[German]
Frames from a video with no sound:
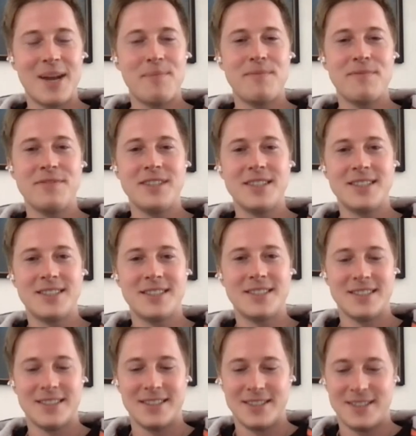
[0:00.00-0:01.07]
klappen wird.
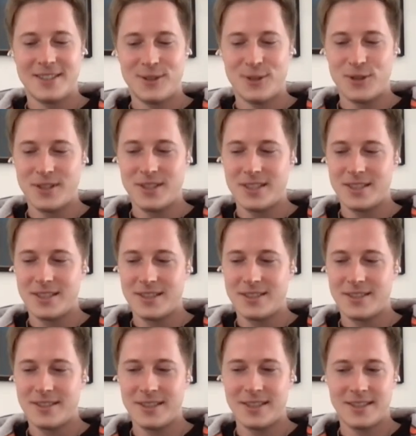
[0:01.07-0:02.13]
Und
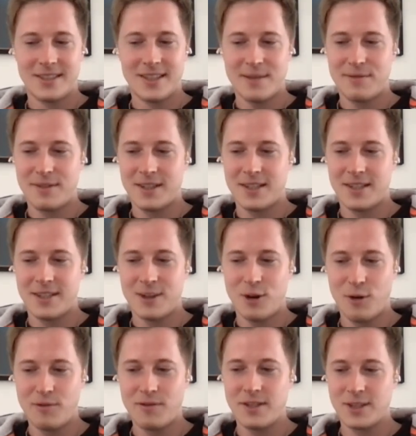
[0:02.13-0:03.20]
äh, ja, jetzt einfach
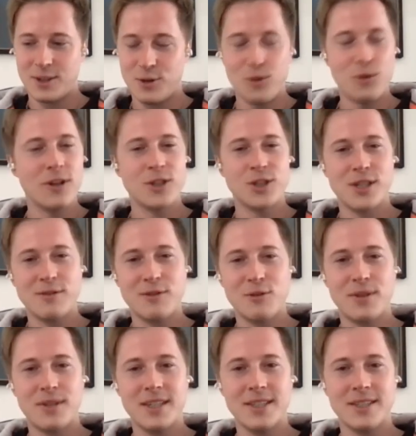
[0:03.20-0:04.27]
hoffen, dass Corona schnell
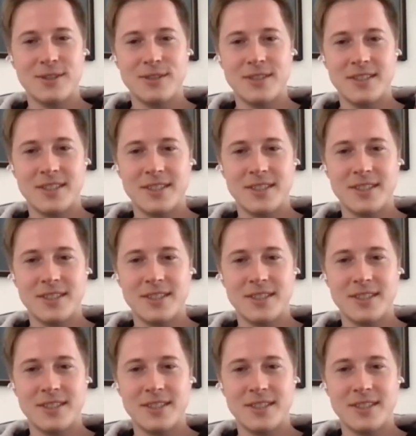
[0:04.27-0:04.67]
vorbeigeht